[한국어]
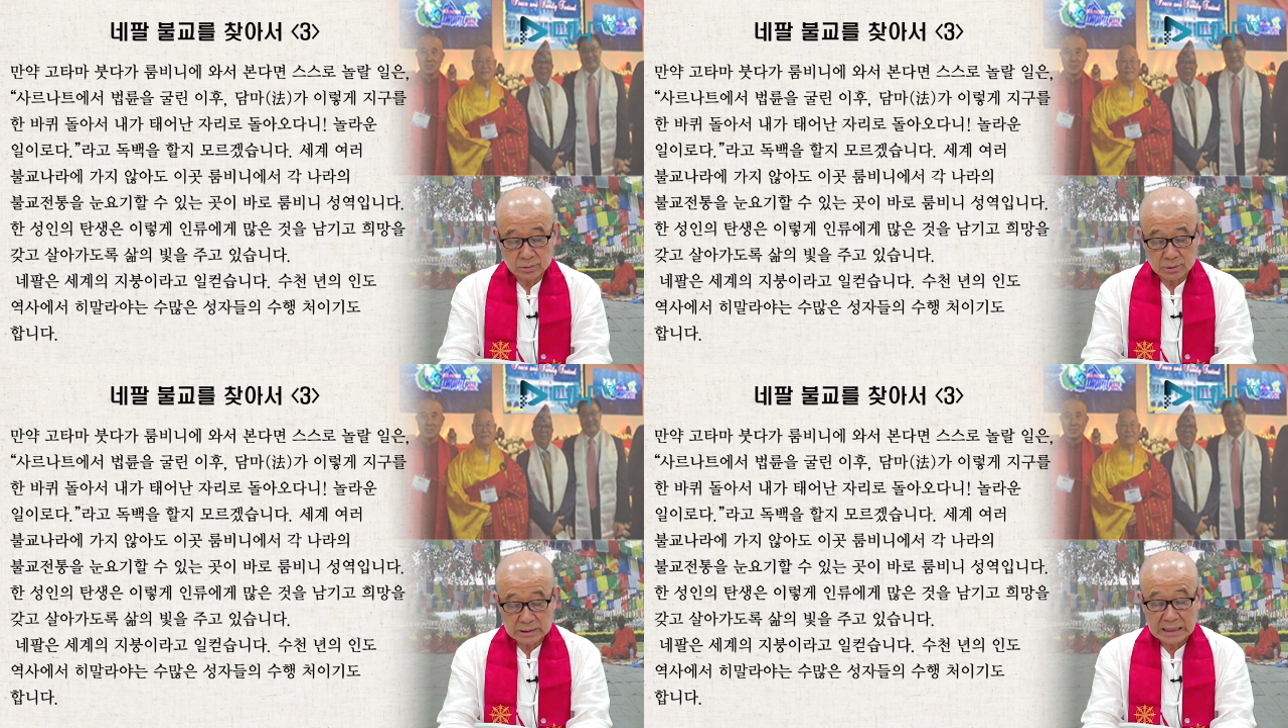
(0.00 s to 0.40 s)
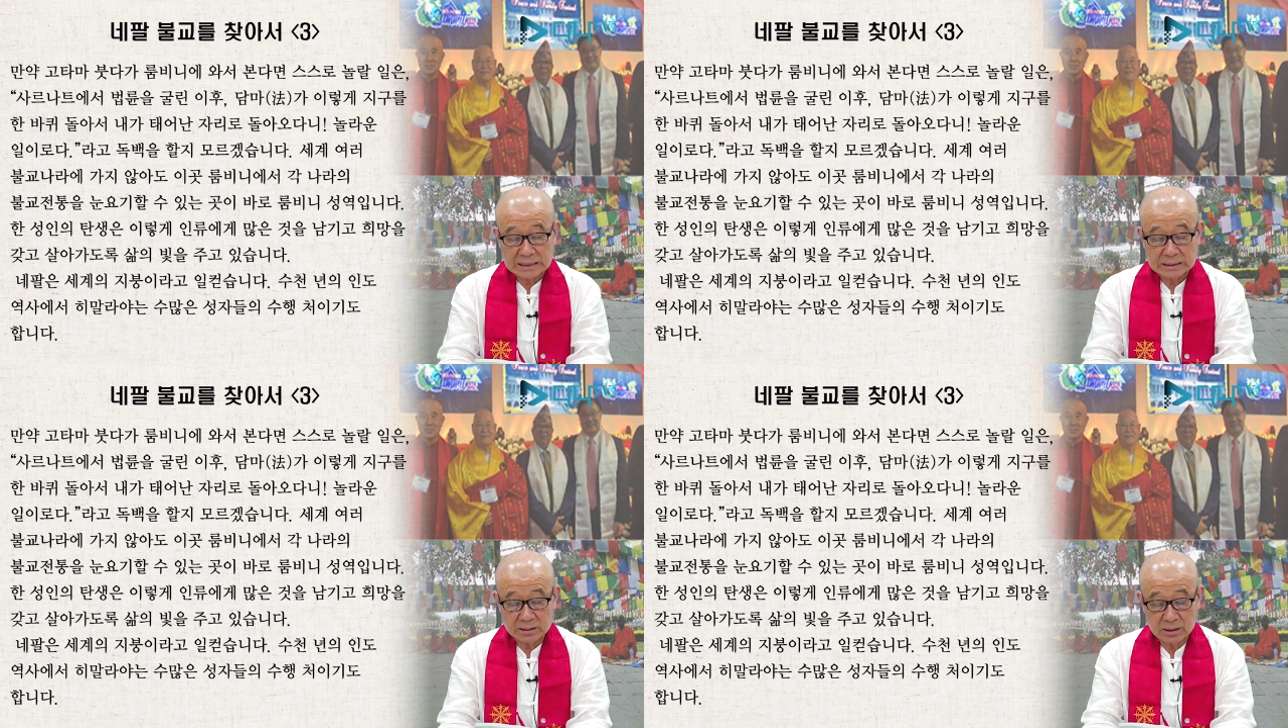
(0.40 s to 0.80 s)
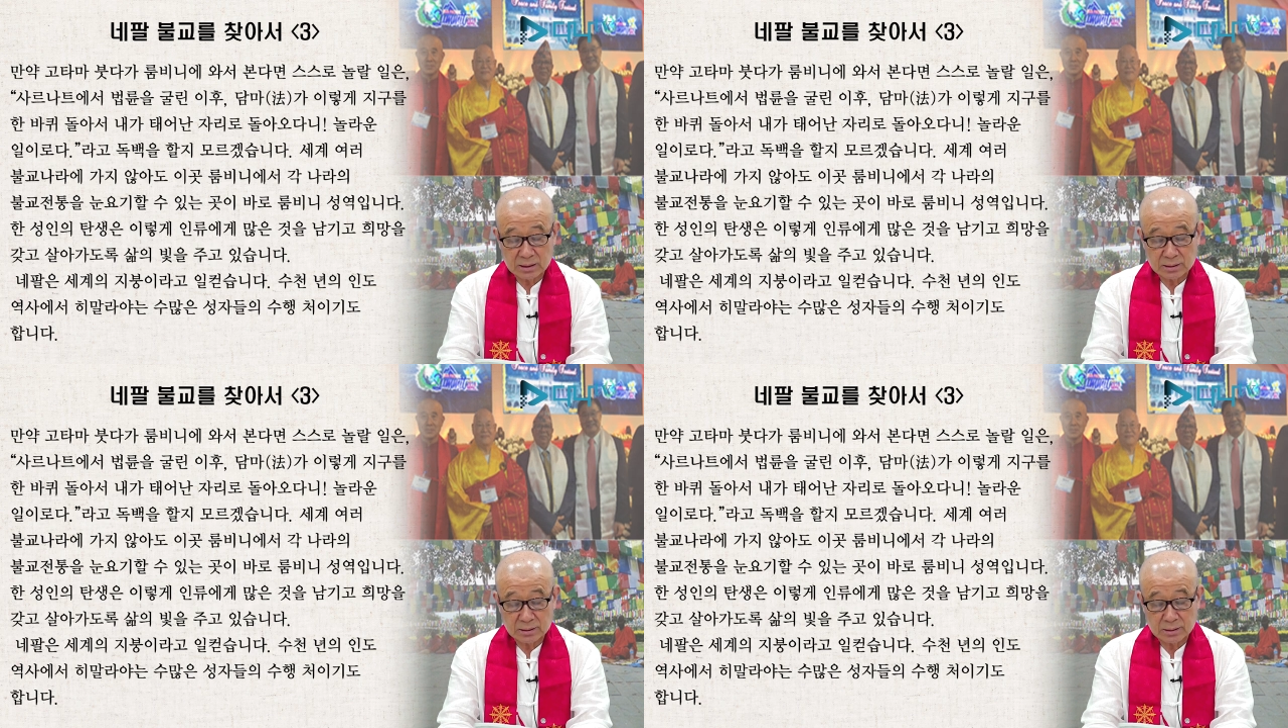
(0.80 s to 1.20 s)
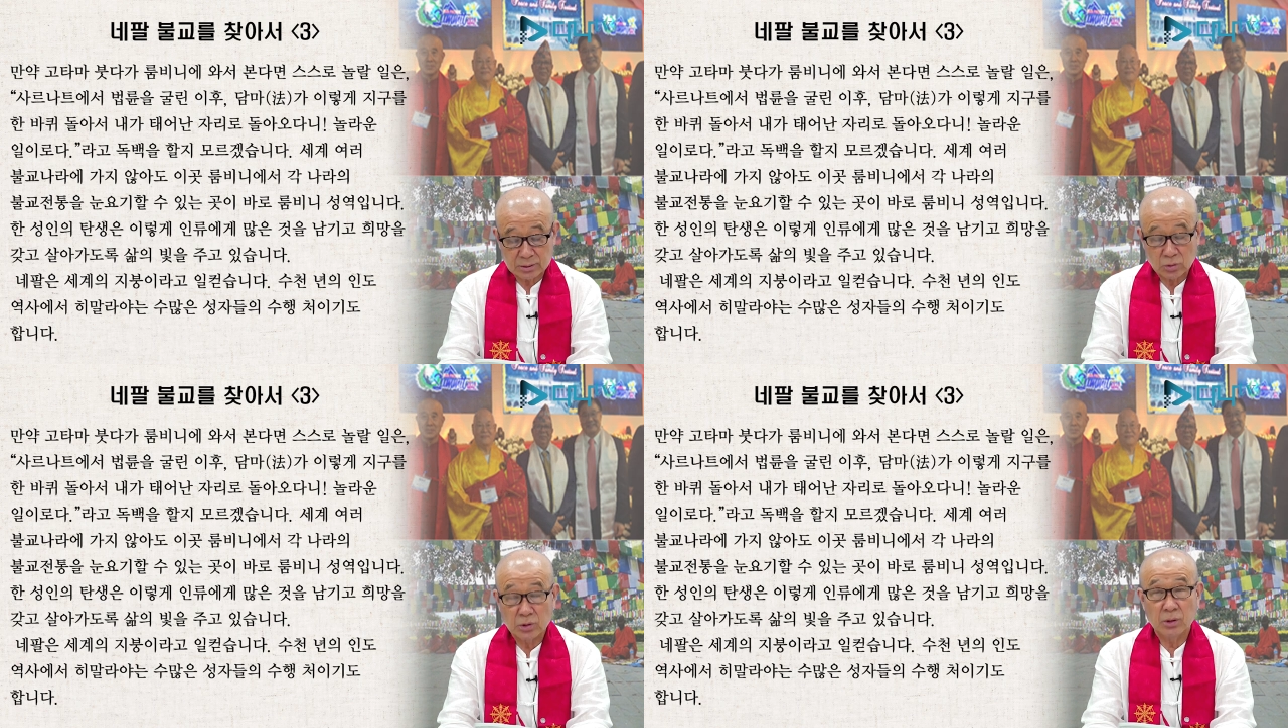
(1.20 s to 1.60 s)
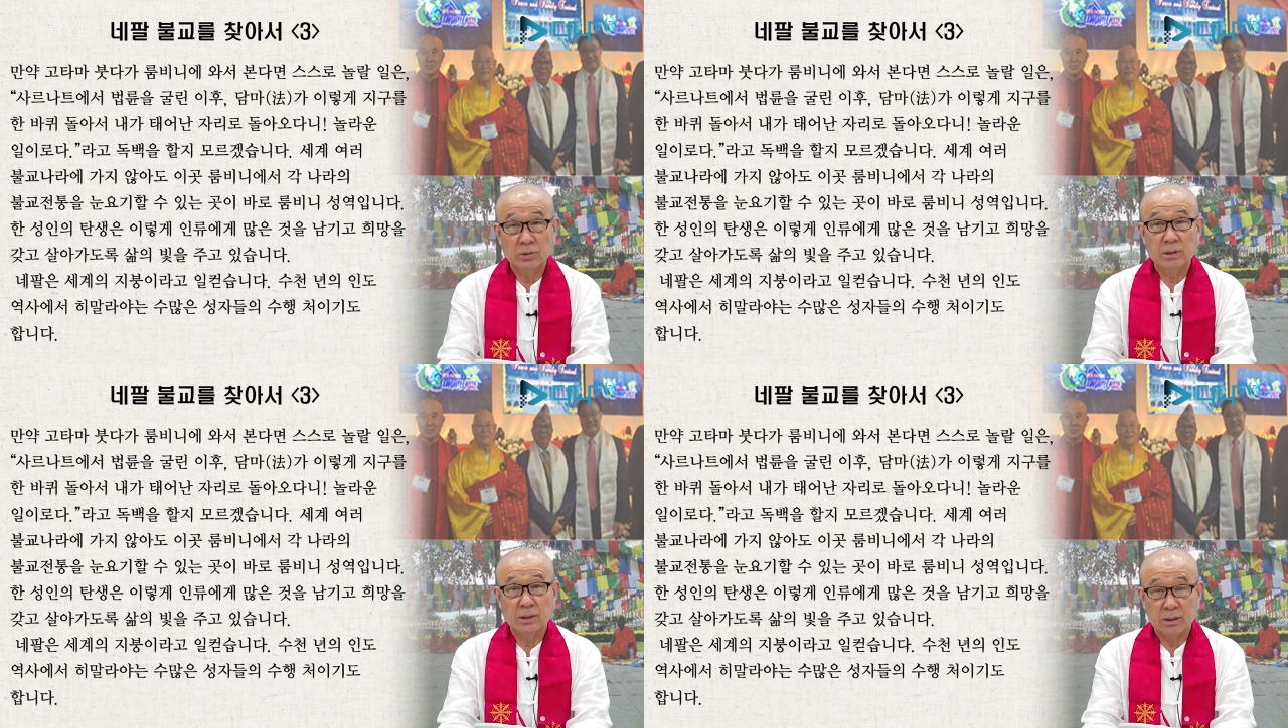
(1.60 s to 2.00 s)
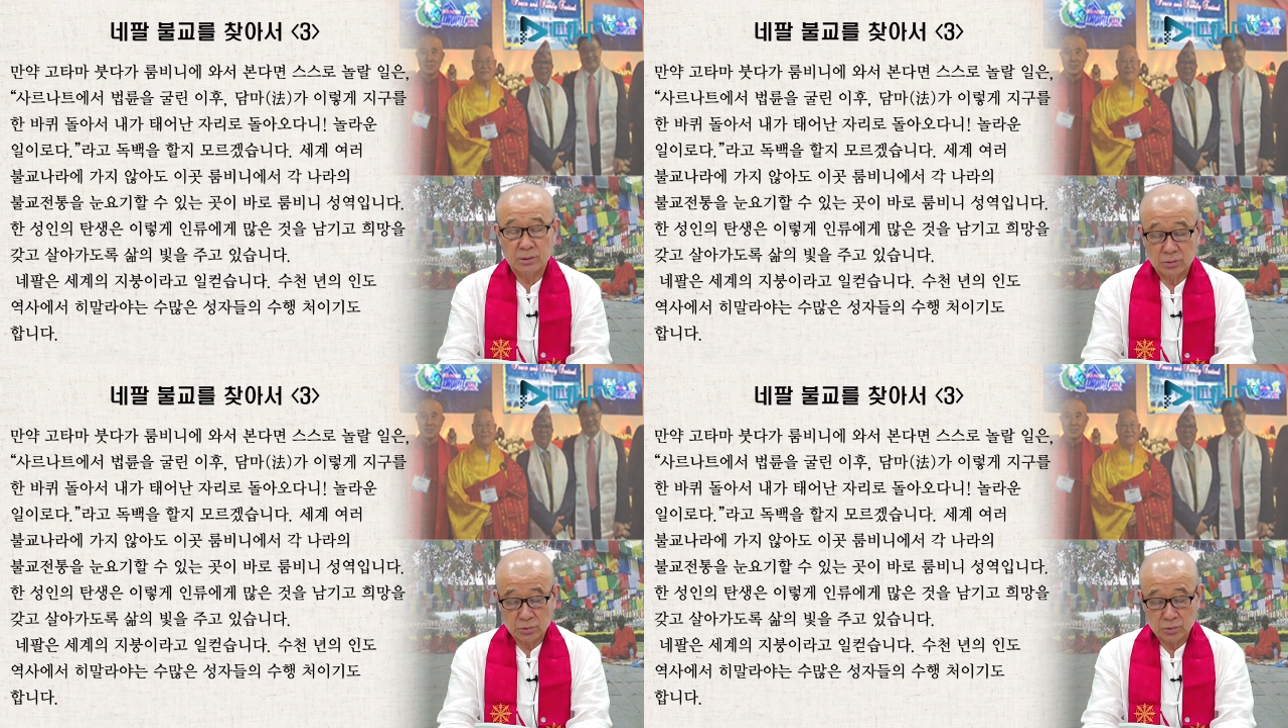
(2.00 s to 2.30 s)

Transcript: 살아났다라는 건 이제 녹양원을 얘기하거든